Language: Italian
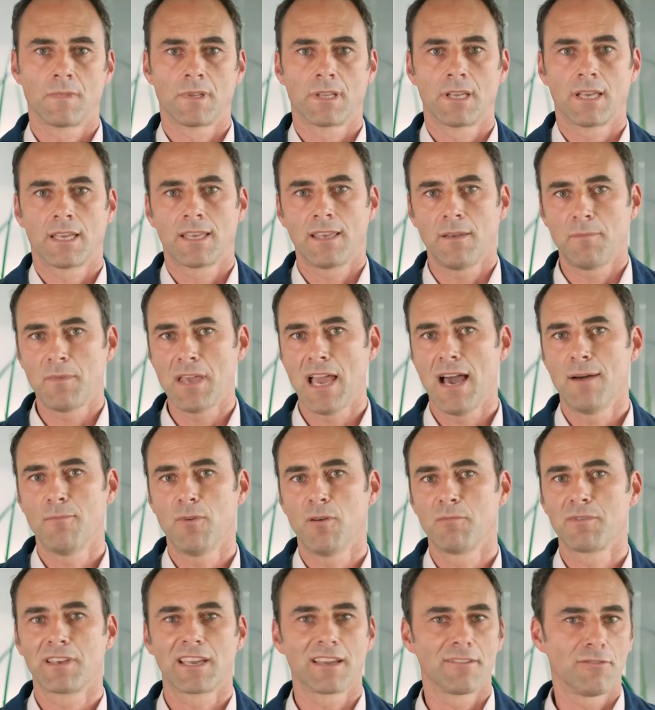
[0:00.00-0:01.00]
che
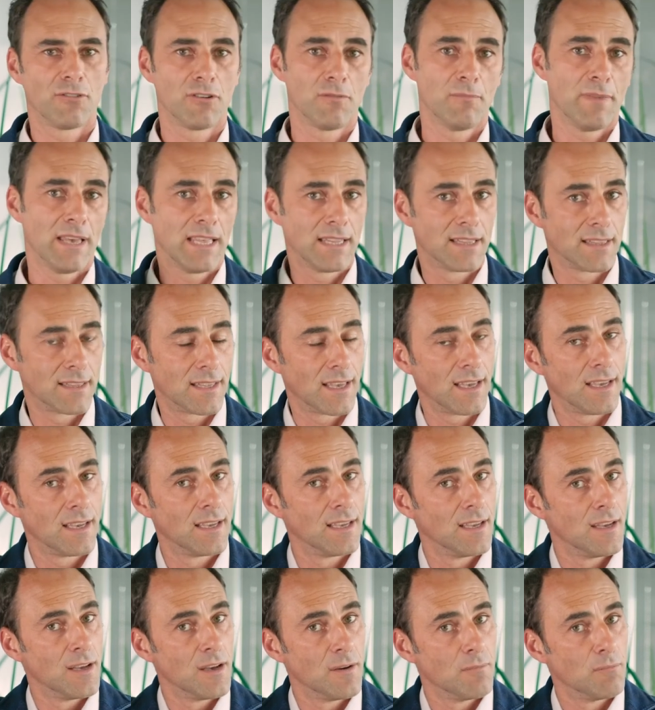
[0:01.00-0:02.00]
chiamiamo amichevolmente
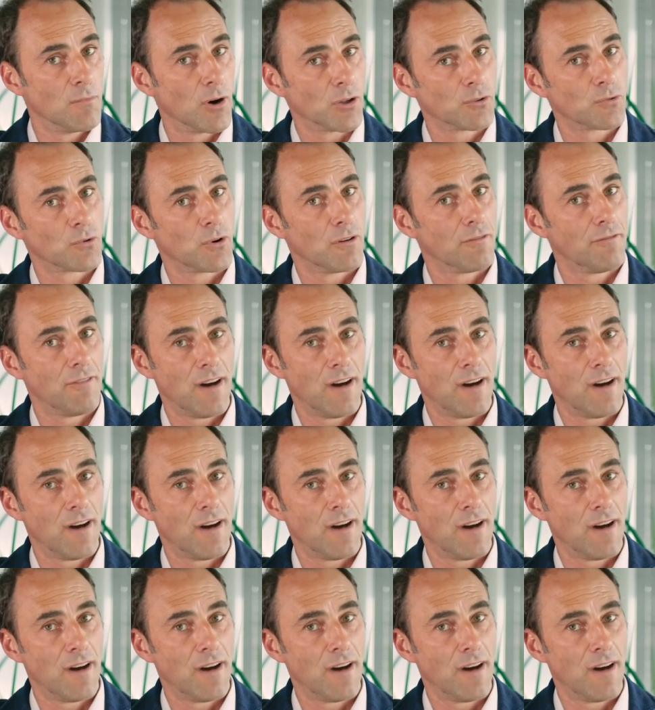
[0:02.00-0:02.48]
modulo